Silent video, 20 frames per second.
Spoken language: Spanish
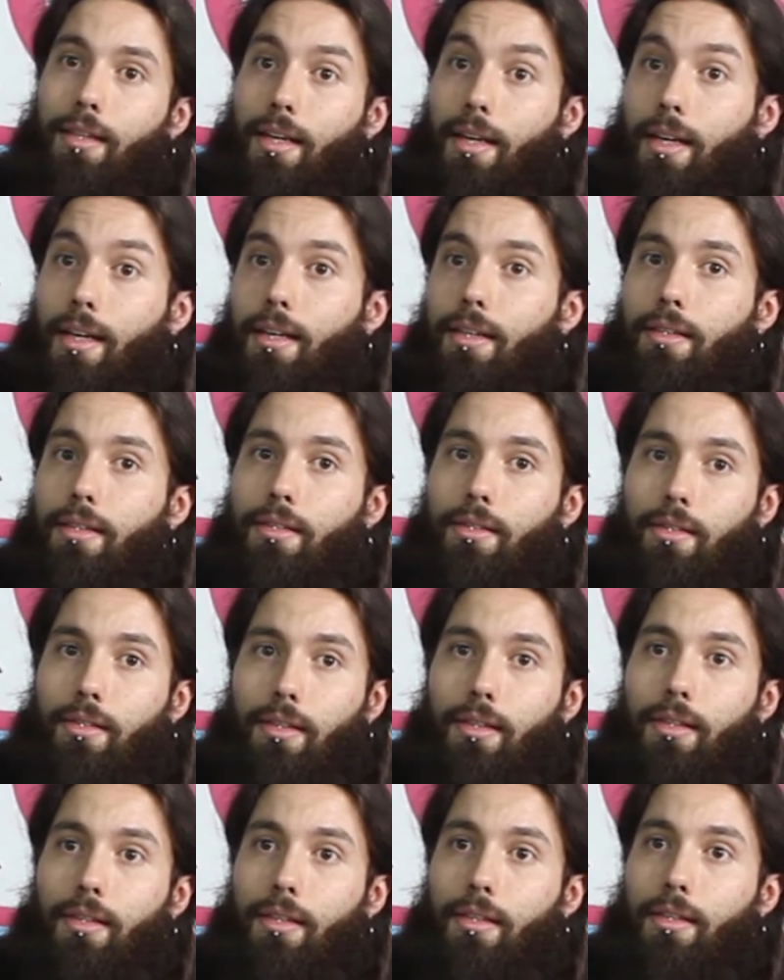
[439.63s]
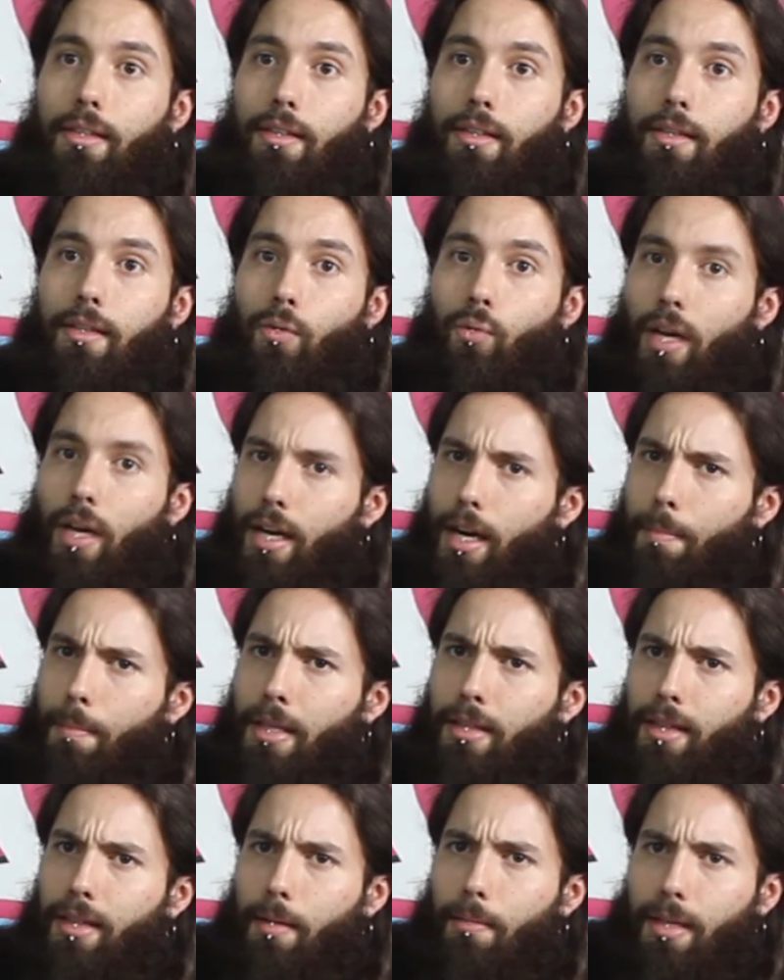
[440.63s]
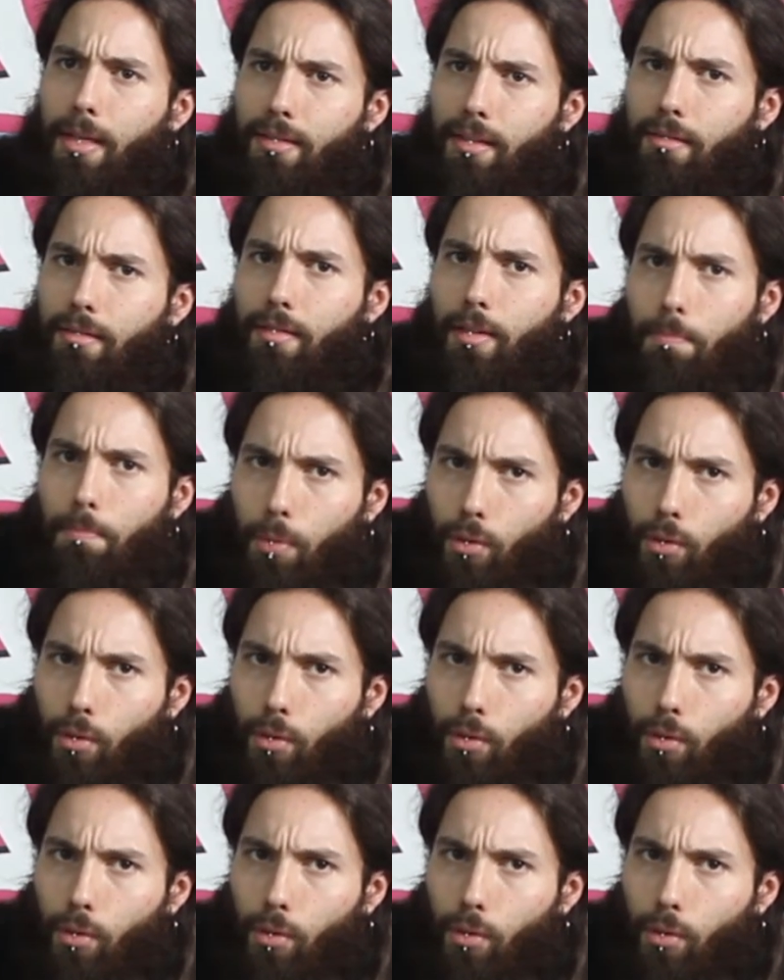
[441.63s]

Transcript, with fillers: tener eh, una herramienta versátil,